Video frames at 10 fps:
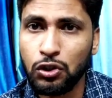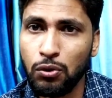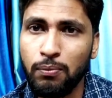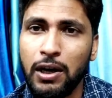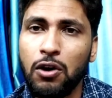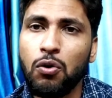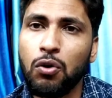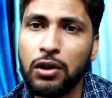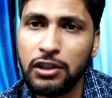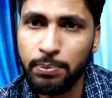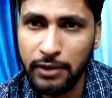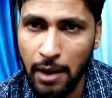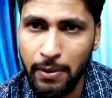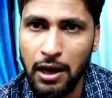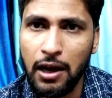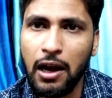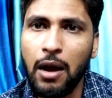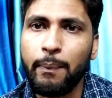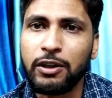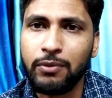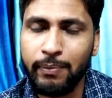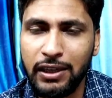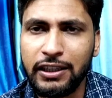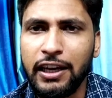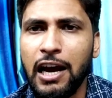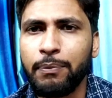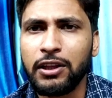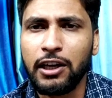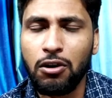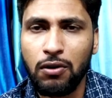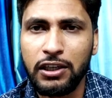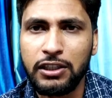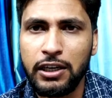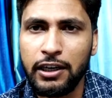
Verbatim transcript: चुंबक और जब तांबा आपस में मिलते हैं आपने देखा होगा